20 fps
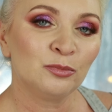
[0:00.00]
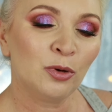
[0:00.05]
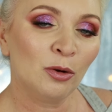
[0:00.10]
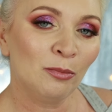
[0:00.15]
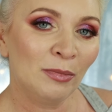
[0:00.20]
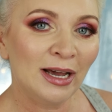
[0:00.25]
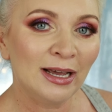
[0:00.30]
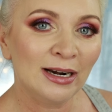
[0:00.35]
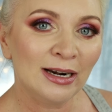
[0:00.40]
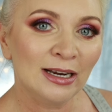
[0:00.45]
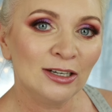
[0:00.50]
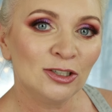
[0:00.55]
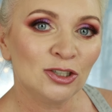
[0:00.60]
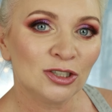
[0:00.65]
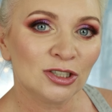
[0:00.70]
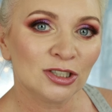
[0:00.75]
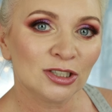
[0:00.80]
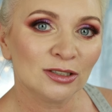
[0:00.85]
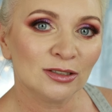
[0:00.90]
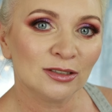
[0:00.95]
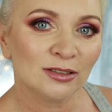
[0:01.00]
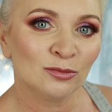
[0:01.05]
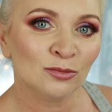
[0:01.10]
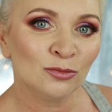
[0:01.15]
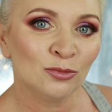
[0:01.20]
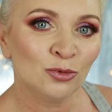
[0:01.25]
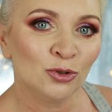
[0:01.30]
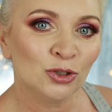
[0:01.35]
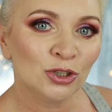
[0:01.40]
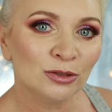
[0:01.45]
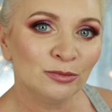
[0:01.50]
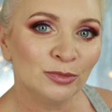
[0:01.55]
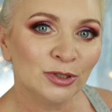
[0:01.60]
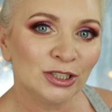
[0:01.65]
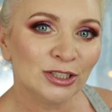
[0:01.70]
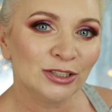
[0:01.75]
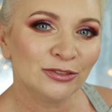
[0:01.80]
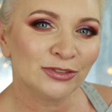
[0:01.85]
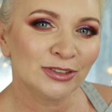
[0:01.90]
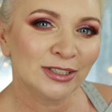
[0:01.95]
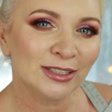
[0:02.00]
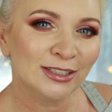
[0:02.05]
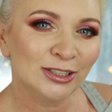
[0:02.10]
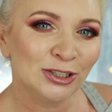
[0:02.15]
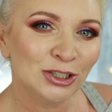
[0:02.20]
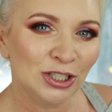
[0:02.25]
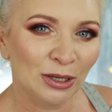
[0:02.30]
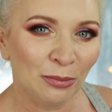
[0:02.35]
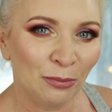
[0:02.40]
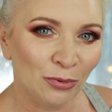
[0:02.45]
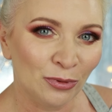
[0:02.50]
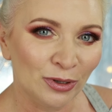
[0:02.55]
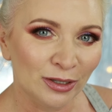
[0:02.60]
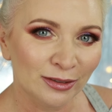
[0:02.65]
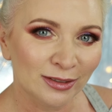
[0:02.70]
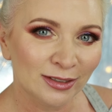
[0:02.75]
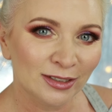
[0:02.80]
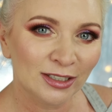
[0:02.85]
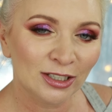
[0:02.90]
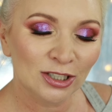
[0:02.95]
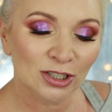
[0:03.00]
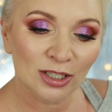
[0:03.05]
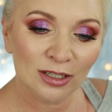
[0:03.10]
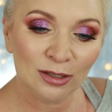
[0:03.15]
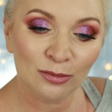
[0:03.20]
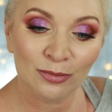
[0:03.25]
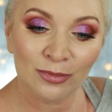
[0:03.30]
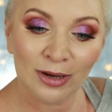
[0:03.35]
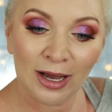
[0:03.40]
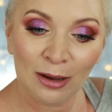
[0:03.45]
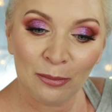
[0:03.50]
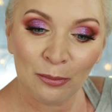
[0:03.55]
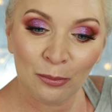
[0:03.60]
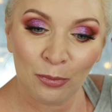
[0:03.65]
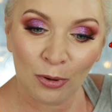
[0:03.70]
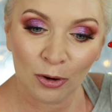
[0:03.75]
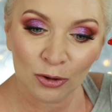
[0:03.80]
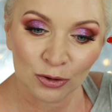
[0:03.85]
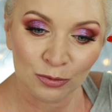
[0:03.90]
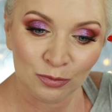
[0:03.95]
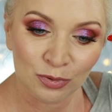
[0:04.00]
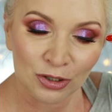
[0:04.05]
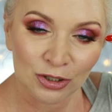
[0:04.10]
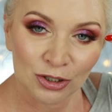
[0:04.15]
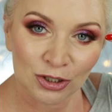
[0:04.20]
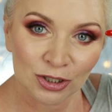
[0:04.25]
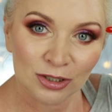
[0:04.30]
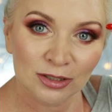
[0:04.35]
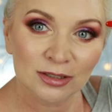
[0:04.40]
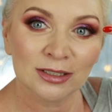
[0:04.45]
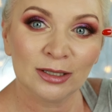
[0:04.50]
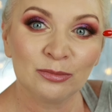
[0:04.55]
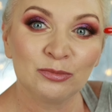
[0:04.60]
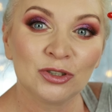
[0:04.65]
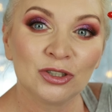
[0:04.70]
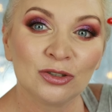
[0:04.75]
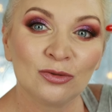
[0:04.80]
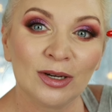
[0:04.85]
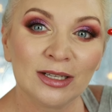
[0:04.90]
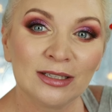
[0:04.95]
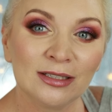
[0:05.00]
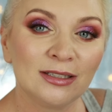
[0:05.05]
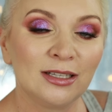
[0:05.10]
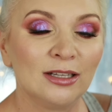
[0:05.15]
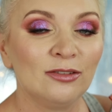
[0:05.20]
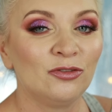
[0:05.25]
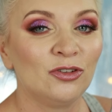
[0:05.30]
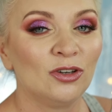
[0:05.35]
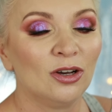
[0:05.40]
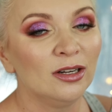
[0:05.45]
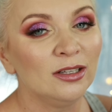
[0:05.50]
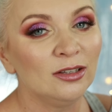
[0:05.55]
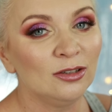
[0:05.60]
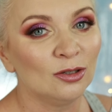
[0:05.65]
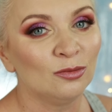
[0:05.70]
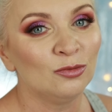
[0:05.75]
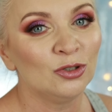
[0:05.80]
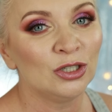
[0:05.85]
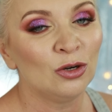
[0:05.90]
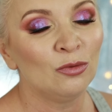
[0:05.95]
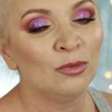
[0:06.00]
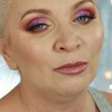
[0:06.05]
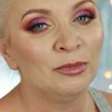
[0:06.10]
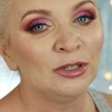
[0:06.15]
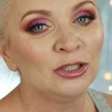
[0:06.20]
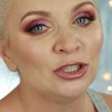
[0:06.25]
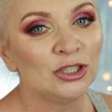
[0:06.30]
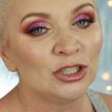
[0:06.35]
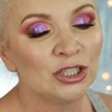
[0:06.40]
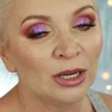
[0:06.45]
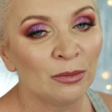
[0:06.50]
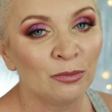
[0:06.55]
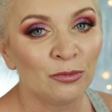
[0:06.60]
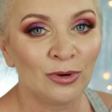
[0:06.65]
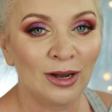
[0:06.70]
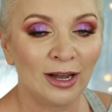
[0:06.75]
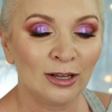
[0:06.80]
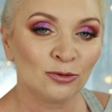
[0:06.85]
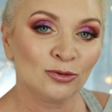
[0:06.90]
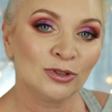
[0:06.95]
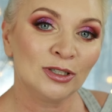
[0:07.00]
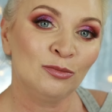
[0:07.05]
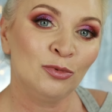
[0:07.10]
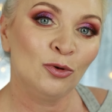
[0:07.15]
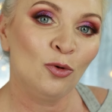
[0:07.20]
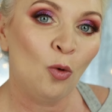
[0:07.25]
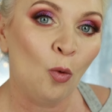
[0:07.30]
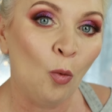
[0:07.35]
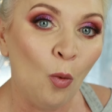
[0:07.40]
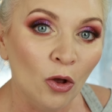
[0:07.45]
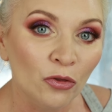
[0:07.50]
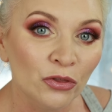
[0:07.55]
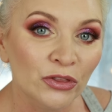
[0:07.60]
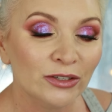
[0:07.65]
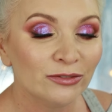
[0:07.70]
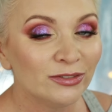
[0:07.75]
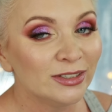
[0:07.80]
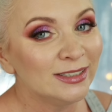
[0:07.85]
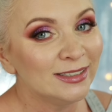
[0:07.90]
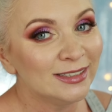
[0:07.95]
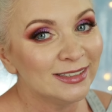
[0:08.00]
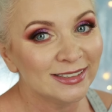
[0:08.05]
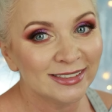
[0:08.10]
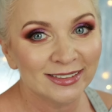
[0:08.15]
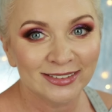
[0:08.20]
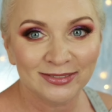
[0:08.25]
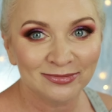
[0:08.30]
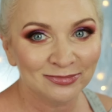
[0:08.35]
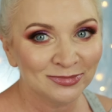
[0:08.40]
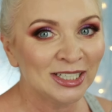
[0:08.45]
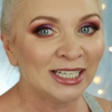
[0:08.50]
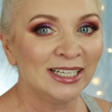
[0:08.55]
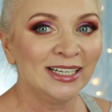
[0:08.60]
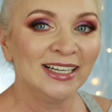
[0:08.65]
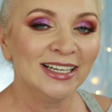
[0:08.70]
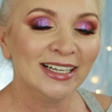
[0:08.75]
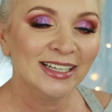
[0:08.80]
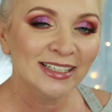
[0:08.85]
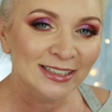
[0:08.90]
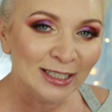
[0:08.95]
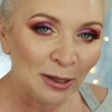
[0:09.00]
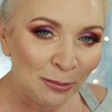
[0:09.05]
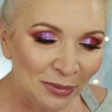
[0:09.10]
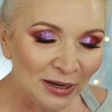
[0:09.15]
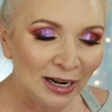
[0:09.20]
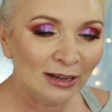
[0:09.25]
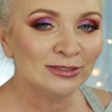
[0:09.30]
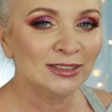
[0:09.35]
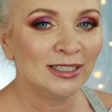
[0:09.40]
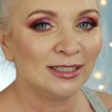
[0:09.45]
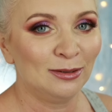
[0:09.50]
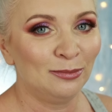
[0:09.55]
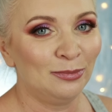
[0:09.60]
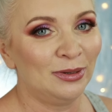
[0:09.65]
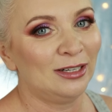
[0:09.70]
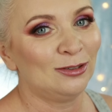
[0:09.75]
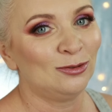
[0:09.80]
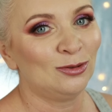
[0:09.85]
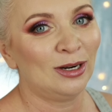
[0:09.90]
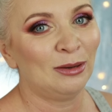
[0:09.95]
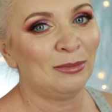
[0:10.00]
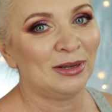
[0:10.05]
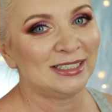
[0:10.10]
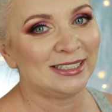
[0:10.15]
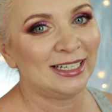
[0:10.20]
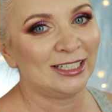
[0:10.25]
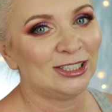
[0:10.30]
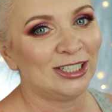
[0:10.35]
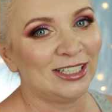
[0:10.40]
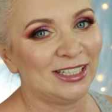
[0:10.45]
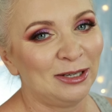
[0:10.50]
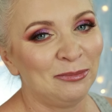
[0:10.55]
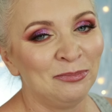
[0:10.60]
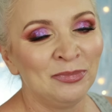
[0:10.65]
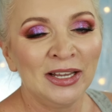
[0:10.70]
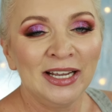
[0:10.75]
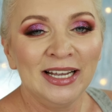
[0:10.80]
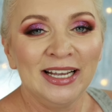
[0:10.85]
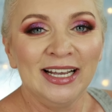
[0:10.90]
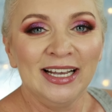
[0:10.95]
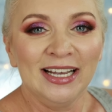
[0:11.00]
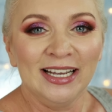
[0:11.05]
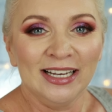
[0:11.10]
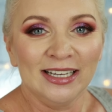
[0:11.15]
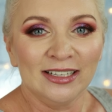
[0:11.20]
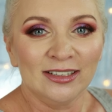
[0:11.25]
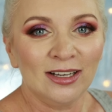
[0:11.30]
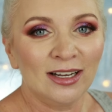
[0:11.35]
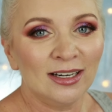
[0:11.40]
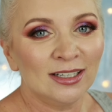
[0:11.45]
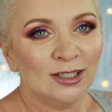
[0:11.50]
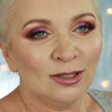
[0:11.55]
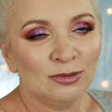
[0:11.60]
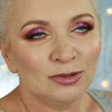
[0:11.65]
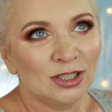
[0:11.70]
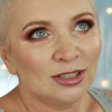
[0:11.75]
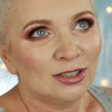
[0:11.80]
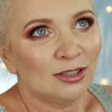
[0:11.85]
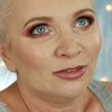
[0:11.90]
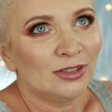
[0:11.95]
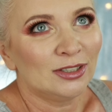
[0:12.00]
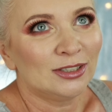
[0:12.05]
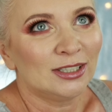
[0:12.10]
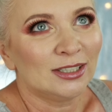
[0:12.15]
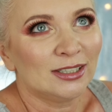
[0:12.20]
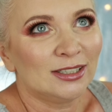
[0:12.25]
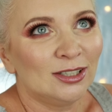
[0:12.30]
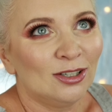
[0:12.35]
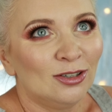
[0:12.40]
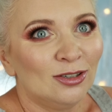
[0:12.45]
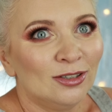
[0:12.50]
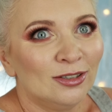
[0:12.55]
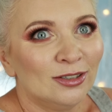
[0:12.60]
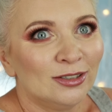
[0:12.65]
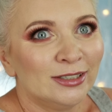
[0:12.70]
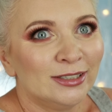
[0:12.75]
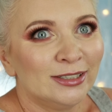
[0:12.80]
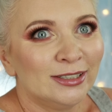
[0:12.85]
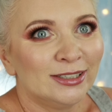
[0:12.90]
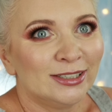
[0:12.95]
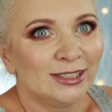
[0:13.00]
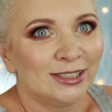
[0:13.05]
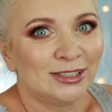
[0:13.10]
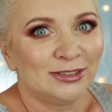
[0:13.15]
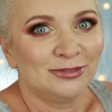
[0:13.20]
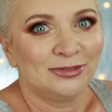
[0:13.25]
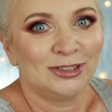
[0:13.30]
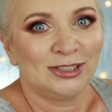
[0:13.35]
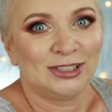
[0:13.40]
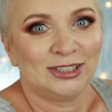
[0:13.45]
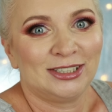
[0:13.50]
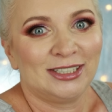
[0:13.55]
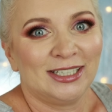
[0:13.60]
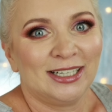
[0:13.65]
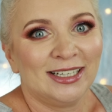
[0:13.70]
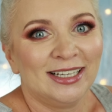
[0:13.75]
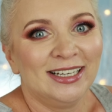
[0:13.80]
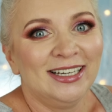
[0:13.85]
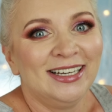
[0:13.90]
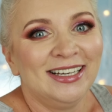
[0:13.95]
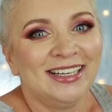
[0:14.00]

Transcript: pomarańcz musi być wtedy ciepły. Jeżeli ma podbić na przykład ten fiolet, to musiałby być ciepły, a tutaj był chłodny, więc naprawdę temperatura ma znaczenie. No ale dobrze, to wiecie, to e, rzeczywiście